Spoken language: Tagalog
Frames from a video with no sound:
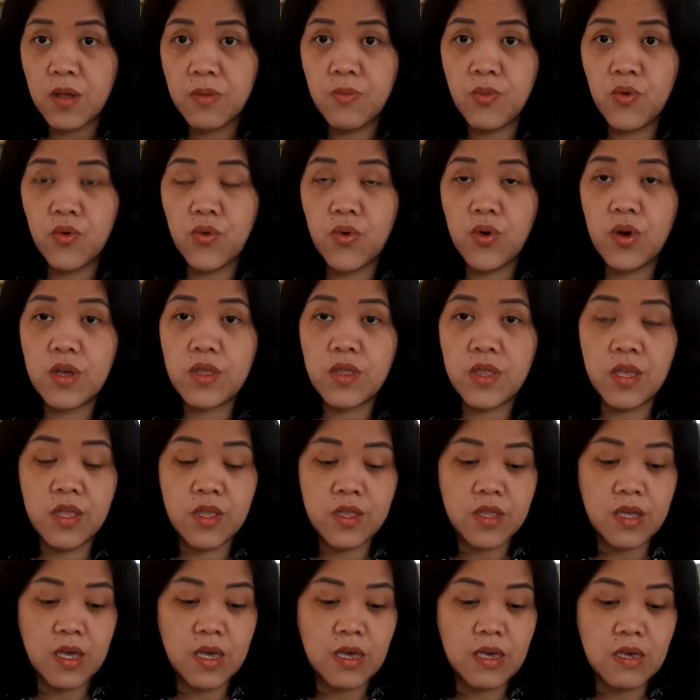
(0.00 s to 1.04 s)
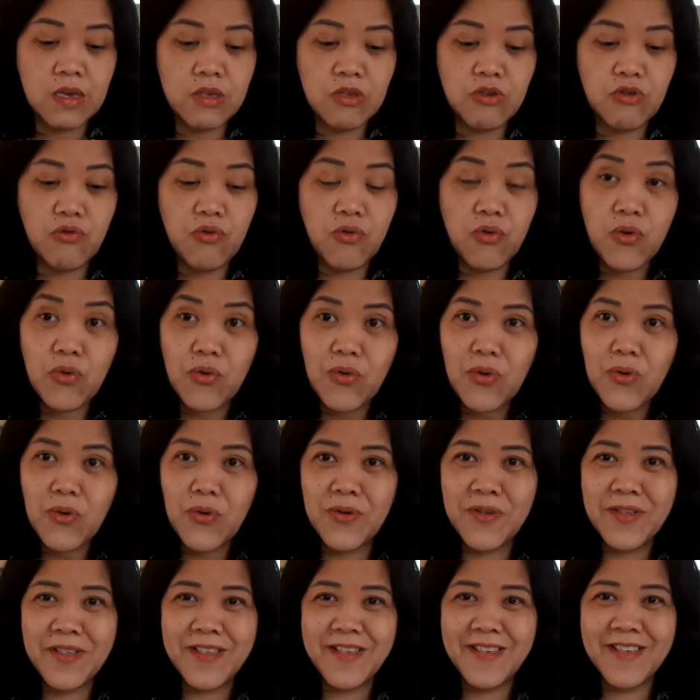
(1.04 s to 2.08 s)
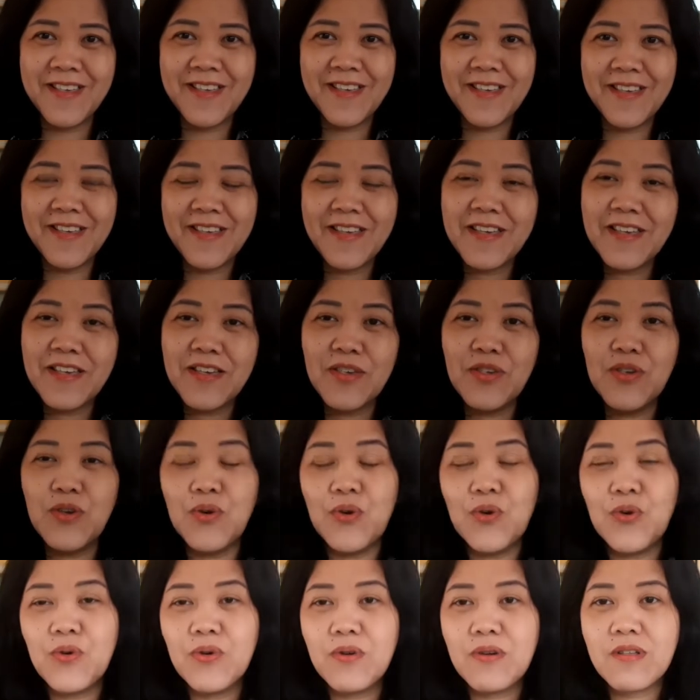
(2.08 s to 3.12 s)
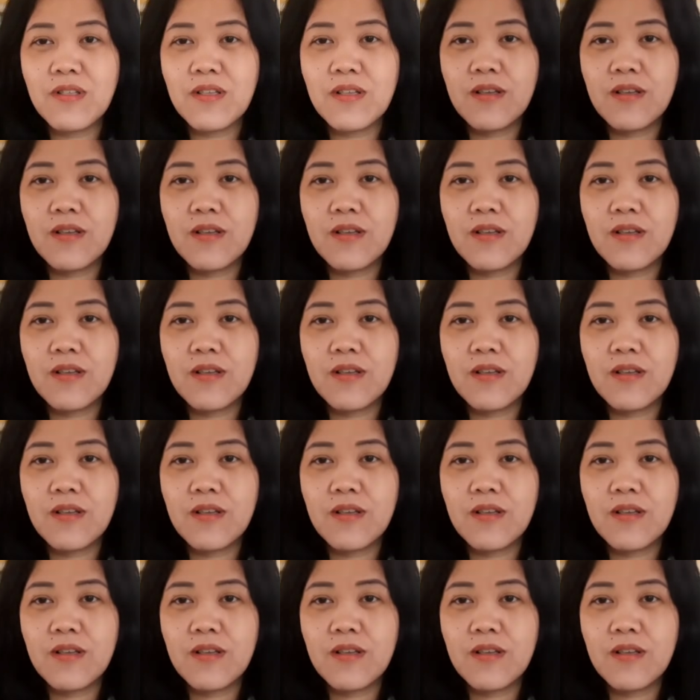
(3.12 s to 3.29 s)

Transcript: mo at hintayin yung yung